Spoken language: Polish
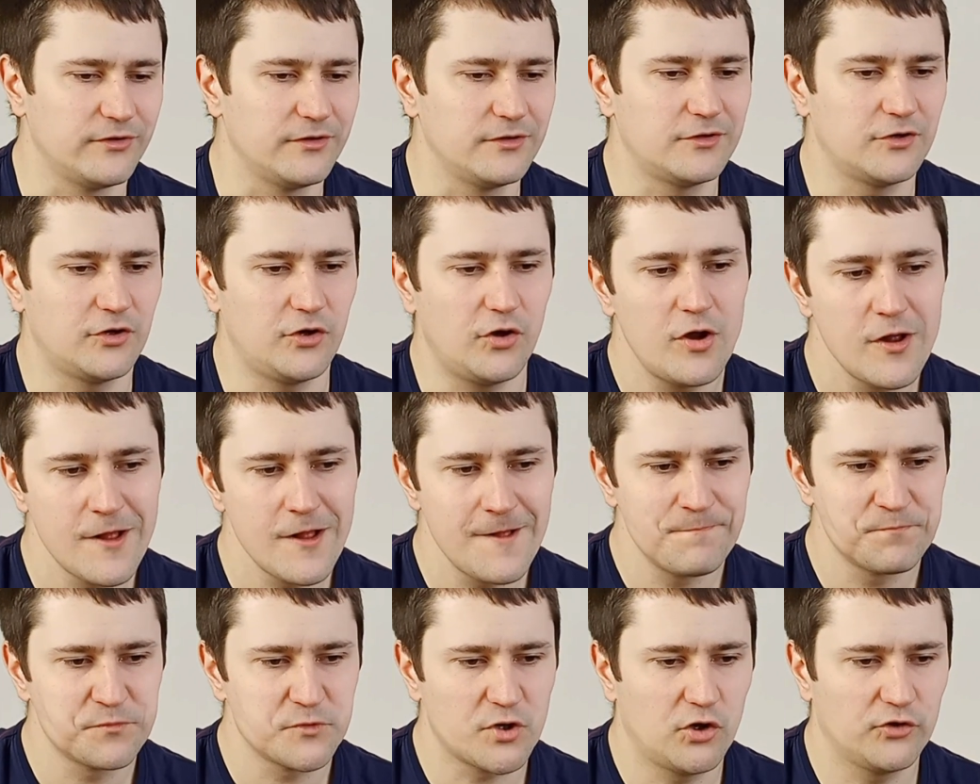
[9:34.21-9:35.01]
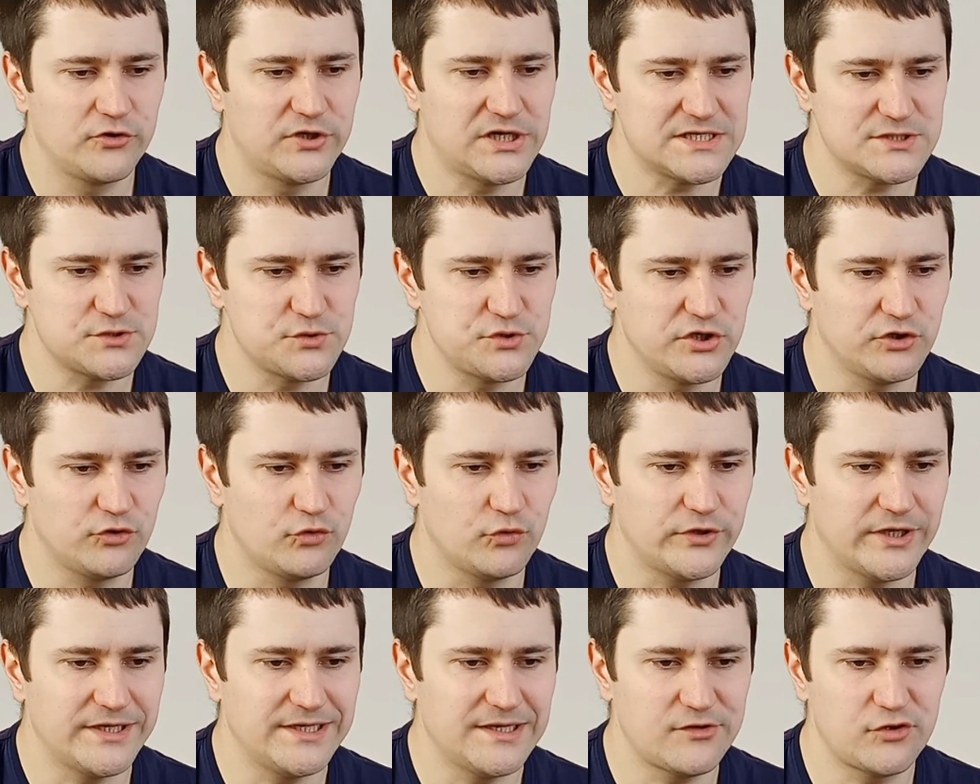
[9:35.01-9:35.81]
tylko od razu się
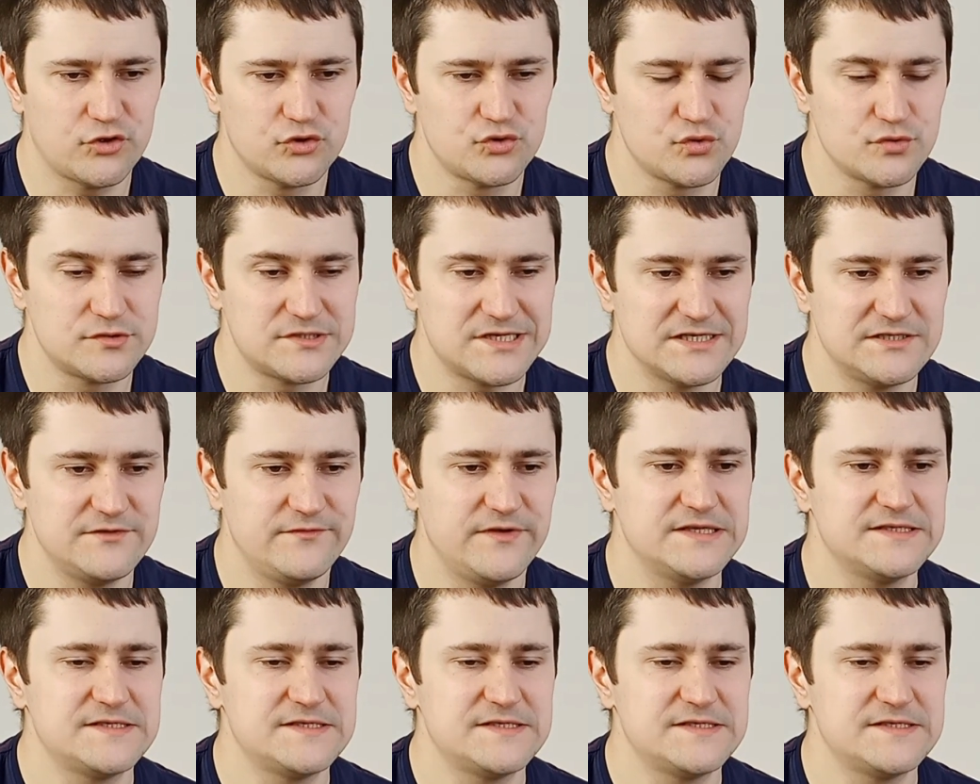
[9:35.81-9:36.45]
tutaj na to rzucać.